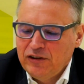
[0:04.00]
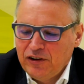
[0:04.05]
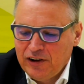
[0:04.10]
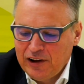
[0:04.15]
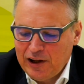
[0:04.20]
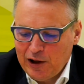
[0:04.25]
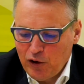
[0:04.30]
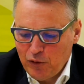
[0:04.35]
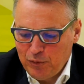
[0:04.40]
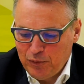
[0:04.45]

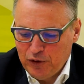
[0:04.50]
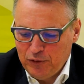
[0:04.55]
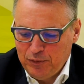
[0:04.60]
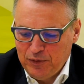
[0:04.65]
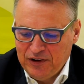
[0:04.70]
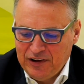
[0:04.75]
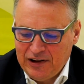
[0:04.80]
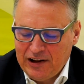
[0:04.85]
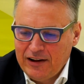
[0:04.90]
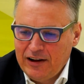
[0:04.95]
Zostało
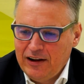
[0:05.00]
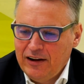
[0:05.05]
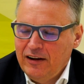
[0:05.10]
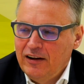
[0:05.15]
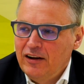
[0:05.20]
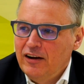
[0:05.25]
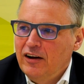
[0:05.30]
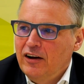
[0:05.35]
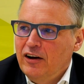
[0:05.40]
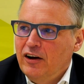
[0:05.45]
podpisane
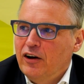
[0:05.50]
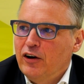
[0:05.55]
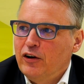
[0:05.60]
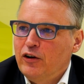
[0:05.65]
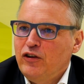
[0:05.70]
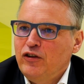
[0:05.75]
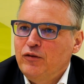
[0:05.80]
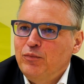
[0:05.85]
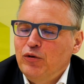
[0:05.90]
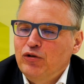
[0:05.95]

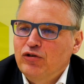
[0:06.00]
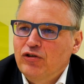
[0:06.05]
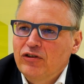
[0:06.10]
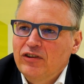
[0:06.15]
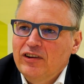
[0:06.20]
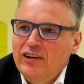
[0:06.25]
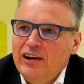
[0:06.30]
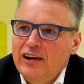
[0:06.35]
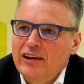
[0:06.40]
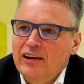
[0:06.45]

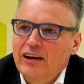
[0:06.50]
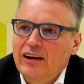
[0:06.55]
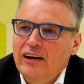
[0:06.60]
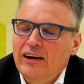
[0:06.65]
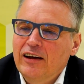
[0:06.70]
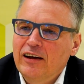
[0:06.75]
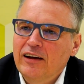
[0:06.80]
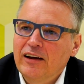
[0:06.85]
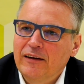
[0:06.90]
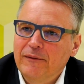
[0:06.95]
rozporządzenie
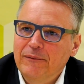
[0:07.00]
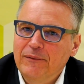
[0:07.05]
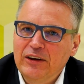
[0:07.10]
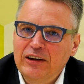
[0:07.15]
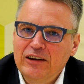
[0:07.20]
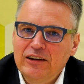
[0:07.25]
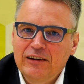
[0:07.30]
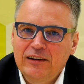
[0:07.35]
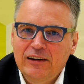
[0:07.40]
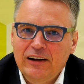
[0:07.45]

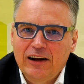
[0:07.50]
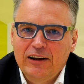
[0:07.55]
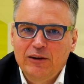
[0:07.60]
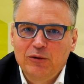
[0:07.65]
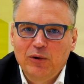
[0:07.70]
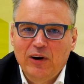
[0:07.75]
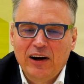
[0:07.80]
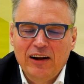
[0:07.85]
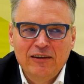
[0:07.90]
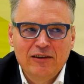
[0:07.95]
ministra
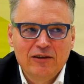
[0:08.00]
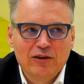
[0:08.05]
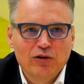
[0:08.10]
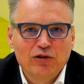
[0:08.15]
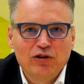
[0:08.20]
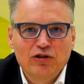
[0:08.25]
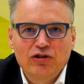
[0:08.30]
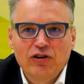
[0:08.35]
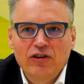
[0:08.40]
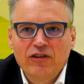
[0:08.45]
edukacji
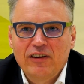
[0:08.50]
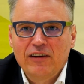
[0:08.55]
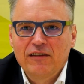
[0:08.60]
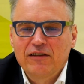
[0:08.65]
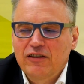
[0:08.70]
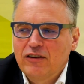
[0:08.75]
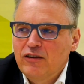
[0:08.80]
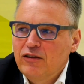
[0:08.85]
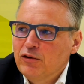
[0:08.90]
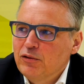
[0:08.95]
dotyczące
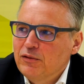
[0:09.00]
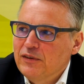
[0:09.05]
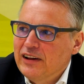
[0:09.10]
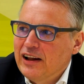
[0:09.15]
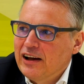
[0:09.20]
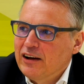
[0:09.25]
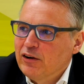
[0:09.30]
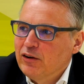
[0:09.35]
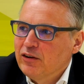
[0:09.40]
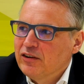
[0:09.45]
wzrostu
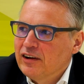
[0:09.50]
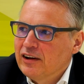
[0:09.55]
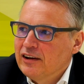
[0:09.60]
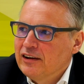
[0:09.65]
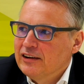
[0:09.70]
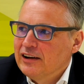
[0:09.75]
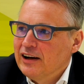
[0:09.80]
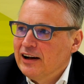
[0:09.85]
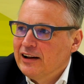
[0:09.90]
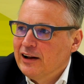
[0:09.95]

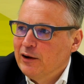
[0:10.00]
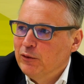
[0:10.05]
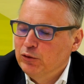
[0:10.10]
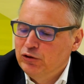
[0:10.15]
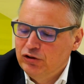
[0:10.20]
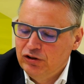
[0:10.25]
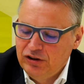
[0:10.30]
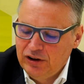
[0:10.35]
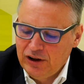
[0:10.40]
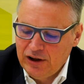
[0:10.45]
wynagrodzeń dla
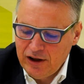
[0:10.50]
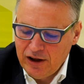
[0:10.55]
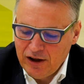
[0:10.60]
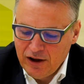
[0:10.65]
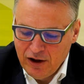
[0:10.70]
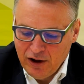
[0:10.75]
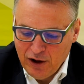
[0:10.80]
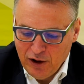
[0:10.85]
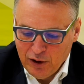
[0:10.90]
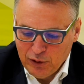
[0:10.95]
nauczycieli,
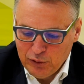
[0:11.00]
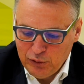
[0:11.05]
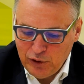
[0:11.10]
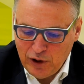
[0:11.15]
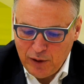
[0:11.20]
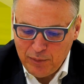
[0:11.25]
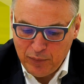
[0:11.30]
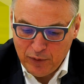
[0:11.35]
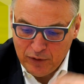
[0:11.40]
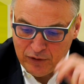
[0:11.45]

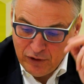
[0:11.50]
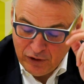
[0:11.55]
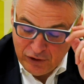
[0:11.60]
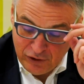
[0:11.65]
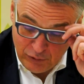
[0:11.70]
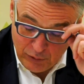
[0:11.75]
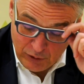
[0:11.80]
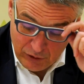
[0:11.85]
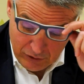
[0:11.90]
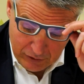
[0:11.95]
które
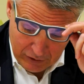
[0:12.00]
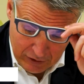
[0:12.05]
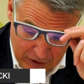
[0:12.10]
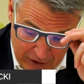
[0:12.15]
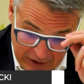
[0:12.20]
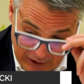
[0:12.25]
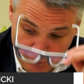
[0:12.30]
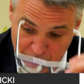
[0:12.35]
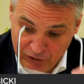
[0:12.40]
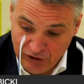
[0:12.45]
podniosło
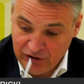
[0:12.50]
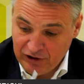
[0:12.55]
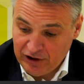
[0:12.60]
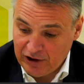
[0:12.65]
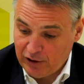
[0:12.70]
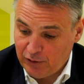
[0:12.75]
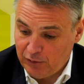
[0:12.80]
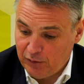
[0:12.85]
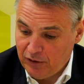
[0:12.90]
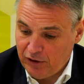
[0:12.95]

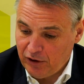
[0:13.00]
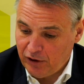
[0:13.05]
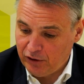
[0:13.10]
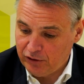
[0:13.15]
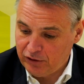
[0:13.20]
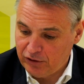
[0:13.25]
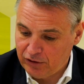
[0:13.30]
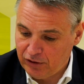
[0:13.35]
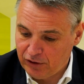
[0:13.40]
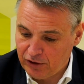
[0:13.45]
nauczycielom
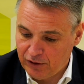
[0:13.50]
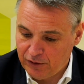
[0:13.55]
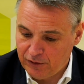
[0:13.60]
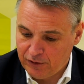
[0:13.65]
od